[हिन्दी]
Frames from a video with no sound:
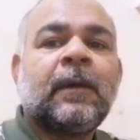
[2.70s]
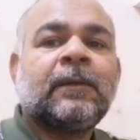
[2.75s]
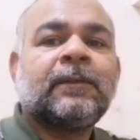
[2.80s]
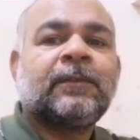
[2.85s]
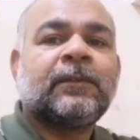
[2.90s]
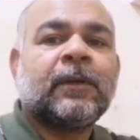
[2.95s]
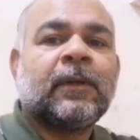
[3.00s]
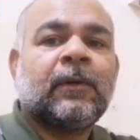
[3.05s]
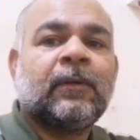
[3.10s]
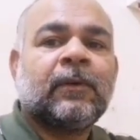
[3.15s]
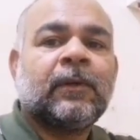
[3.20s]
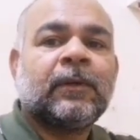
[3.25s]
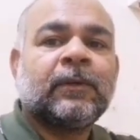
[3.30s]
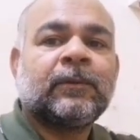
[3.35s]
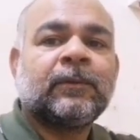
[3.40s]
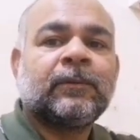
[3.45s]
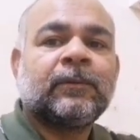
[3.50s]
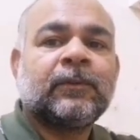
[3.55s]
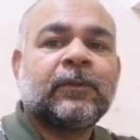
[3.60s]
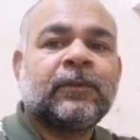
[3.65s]

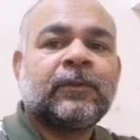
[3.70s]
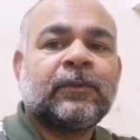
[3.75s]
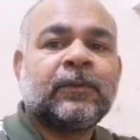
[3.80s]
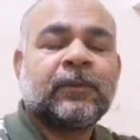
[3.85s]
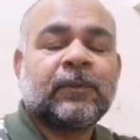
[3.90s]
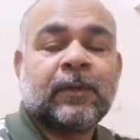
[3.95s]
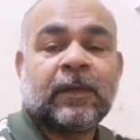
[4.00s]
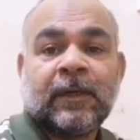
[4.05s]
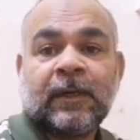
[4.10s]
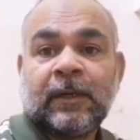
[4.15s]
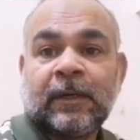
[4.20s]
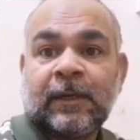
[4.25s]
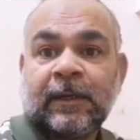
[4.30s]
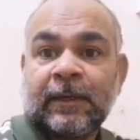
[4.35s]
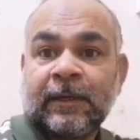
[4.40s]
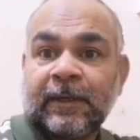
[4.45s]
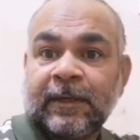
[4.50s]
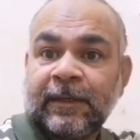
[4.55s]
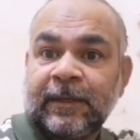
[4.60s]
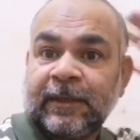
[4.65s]
असलकुम दोस्तों क्या हाल है
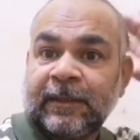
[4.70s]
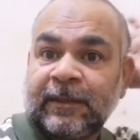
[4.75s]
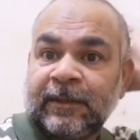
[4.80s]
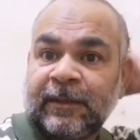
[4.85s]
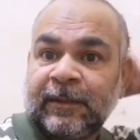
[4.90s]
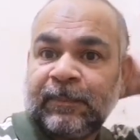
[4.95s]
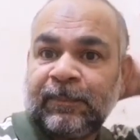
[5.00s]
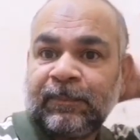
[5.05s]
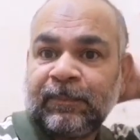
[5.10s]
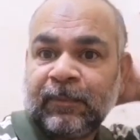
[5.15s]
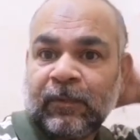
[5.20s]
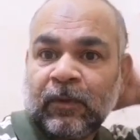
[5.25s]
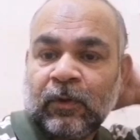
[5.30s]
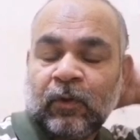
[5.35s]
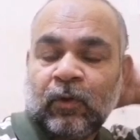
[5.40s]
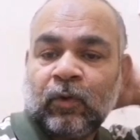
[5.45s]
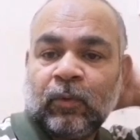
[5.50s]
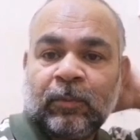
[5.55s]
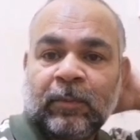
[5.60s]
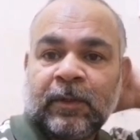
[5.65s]

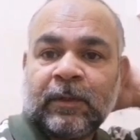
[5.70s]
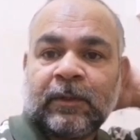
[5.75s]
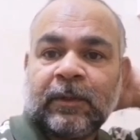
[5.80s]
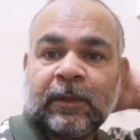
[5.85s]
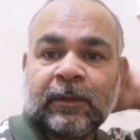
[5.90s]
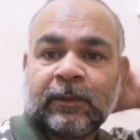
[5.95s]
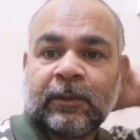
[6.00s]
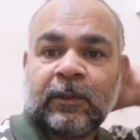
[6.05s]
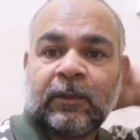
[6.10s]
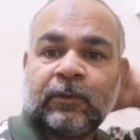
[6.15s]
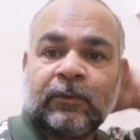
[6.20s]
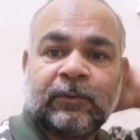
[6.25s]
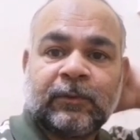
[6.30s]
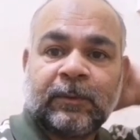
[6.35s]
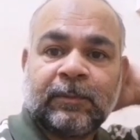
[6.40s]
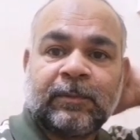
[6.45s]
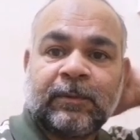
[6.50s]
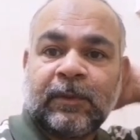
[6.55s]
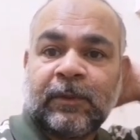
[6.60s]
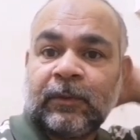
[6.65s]
खैरियत
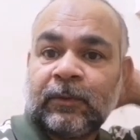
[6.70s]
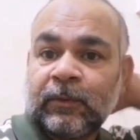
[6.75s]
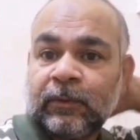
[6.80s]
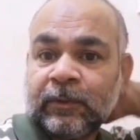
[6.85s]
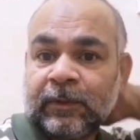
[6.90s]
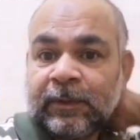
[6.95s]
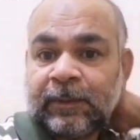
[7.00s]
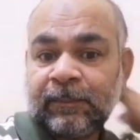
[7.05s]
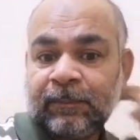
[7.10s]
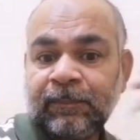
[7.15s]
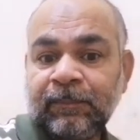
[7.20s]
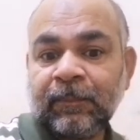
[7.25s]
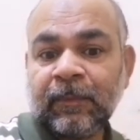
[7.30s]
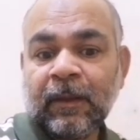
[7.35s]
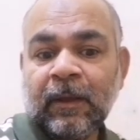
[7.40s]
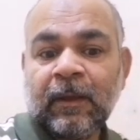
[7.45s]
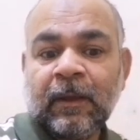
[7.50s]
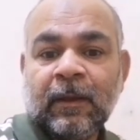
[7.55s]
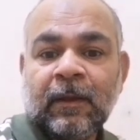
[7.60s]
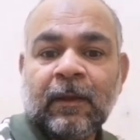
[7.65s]
ठीक होंगे
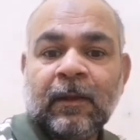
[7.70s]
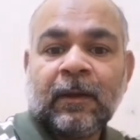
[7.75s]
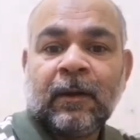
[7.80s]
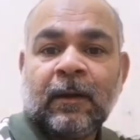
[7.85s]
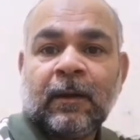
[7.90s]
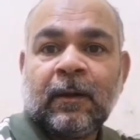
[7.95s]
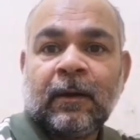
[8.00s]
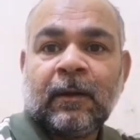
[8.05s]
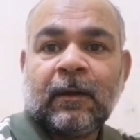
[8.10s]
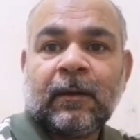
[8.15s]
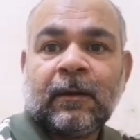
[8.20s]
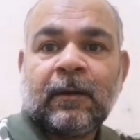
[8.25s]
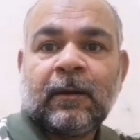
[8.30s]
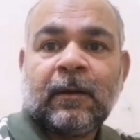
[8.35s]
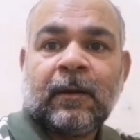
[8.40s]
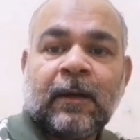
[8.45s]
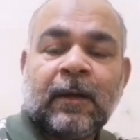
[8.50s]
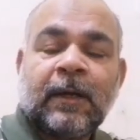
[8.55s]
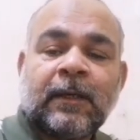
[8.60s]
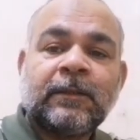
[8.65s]

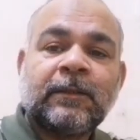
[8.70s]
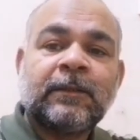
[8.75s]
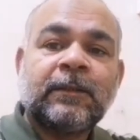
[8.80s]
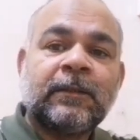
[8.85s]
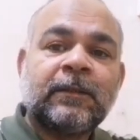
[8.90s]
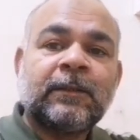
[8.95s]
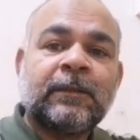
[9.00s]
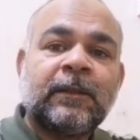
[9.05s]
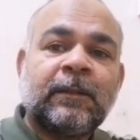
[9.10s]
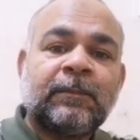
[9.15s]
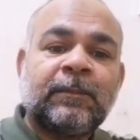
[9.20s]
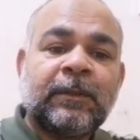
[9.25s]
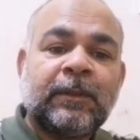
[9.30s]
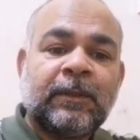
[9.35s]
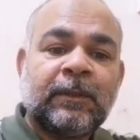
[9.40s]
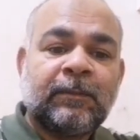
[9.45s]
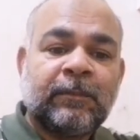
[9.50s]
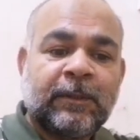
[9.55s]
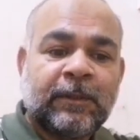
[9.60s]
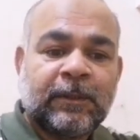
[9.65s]
आज अभी
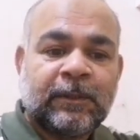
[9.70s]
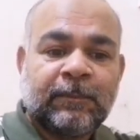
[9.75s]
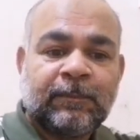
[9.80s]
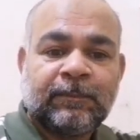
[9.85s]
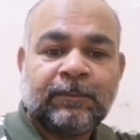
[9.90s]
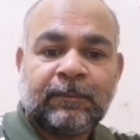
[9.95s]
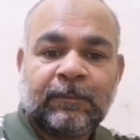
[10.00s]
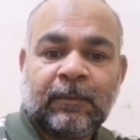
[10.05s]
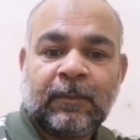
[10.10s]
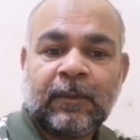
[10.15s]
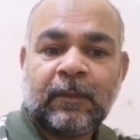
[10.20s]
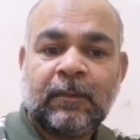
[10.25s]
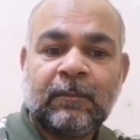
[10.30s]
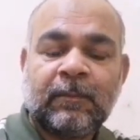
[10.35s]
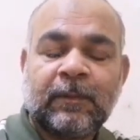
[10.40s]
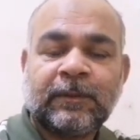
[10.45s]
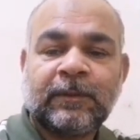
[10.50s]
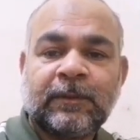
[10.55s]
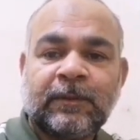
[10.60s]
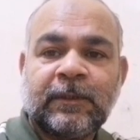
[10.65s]
मैं
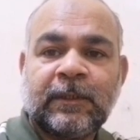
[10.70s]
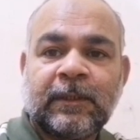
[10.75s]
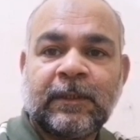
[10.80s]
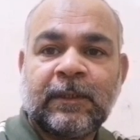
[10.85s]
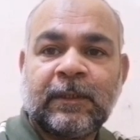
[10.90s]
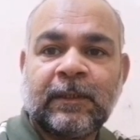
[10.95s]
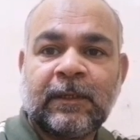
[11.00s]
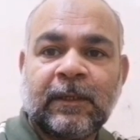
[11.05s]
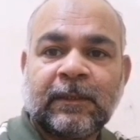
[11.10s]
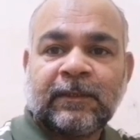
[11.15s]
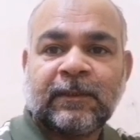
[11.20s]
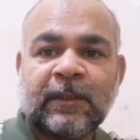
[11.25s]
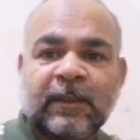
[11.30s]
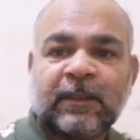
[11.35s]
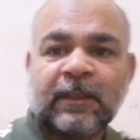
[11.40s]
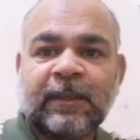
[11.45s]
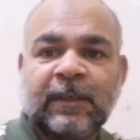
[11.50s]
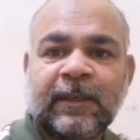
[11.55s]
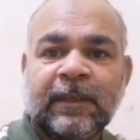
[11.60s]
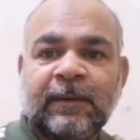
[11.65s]
ये नाश्ता
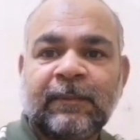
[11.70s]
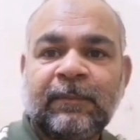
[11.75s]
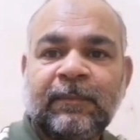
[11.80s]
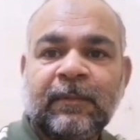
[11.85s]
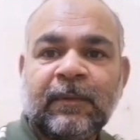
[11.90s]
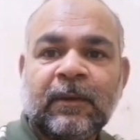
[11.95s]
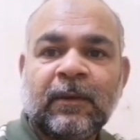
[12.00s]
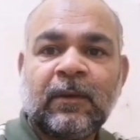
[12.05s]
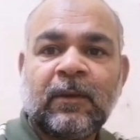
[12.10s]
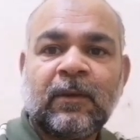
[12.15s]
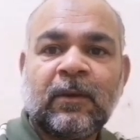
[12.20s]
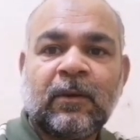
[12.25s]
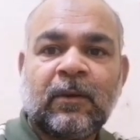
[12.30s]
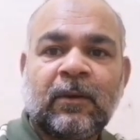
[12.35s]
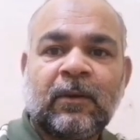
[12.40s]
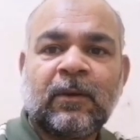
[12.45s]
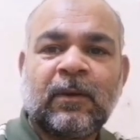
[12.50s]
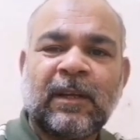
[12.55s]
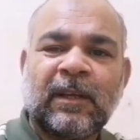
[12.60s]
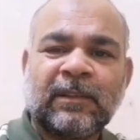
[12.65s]
करना तो
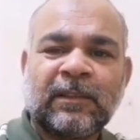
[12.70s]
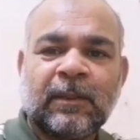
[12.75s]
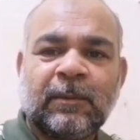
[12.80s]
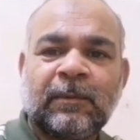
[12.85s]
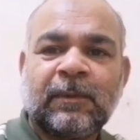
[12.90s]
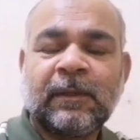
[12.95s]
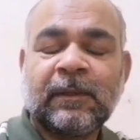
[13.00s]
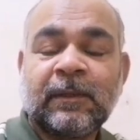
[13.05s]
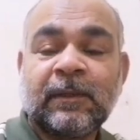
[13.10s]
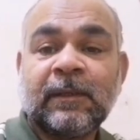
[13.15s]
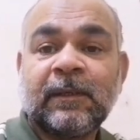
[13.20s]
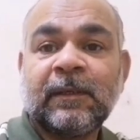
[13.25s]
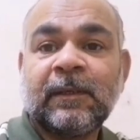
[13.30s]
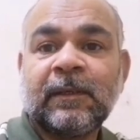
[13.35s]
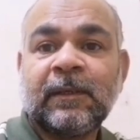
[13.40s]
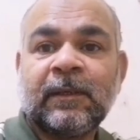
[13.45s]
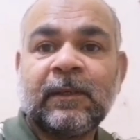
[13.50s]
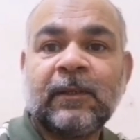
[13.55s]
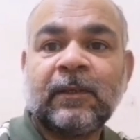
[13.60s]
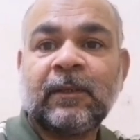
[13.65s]
नाश्ता मिल के
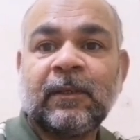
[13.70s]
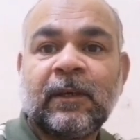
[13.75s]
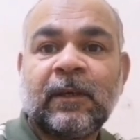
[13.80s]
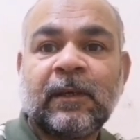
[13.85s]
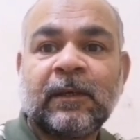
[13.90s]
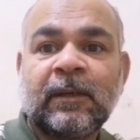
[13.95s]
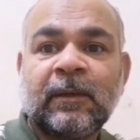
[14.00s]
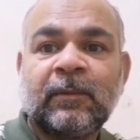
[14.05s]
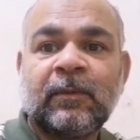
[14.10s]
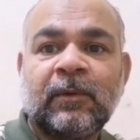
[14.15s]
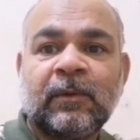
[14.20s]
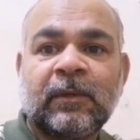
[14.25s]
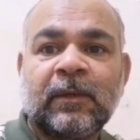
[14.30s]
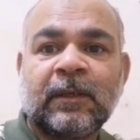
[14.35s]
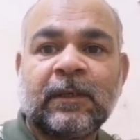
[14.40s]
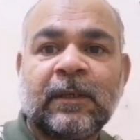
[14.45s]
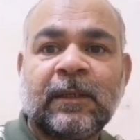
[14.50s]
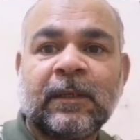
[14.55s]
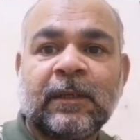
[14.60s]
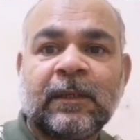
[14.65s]

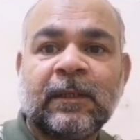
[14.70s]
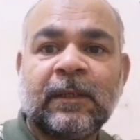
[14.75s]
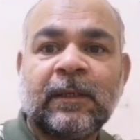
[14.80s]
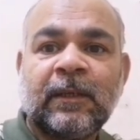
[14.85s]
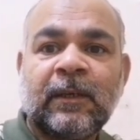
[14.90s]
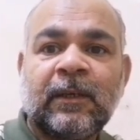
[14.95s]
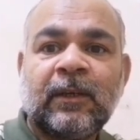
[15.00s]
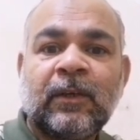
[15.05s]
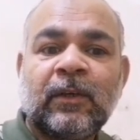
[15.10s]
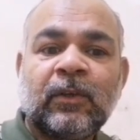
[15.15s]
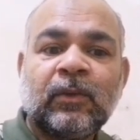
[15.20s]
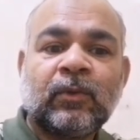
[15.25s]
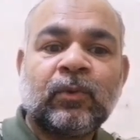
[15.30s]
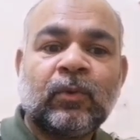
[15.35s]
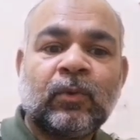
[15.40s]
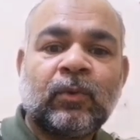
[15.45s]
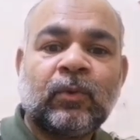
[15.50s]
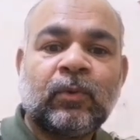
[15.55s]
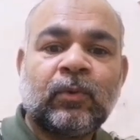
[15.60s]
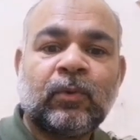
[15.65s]
कर
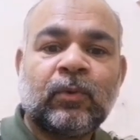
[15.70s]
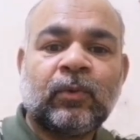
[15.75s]
तो